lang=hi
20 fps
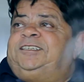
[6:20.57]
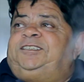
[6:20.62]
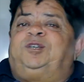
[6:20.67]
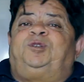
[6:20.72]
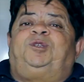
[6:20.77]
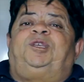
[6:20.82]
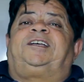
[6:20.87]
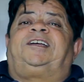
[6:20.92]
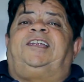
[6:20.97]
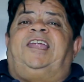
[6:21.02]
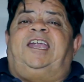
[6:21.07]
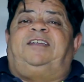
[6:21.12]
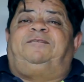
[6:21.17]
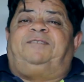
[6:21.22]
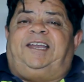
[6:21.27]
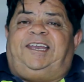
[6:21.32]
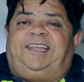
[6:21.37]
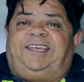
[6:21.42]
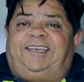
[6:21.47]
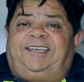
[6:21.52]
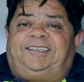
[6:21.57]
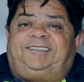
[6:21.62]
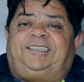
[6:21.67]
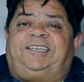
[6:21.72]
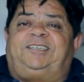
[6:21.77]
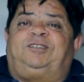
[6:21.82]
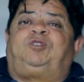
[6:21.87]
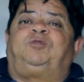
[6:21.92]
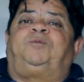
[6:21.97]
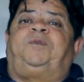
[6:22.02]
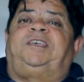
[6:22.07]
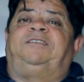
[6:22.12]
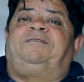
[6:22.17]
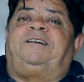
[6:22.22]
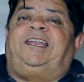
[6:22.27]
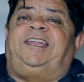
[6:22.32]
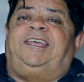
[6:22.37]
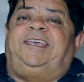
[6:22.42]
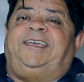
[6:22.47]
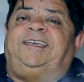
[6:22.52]
ये जो इंग्लैंड वाले हैं ये जो दुबई
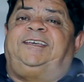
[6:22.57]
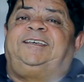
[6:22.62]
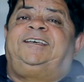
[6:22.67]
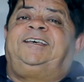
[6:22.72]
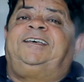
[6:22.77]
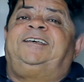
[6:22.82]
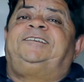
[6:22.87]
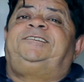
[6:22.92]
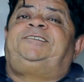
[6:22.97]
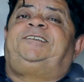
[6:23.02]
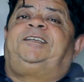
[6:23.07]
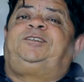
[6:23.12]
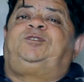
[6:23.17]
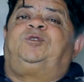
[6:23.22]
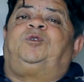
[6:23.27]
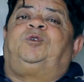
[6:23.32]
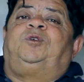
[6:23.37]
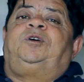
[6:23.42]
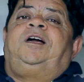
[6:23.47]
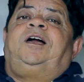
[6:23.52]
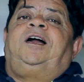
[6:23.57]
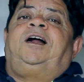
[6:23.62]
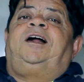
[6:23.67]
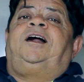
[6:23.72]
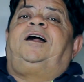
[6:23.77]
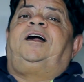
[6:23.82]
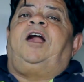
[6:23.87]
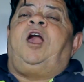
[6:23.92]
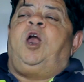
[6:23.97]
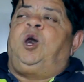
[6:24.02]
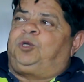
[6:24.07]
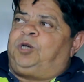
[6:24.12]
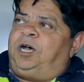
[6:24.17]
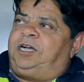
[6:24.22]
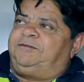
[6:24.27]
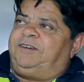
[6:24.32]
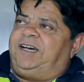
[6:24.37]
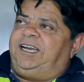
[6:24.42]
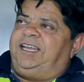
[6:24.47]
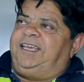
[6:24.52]
वाले हैं ये जो
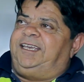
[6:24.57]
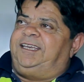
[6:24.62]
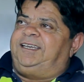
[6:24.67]
हांगकांग वाले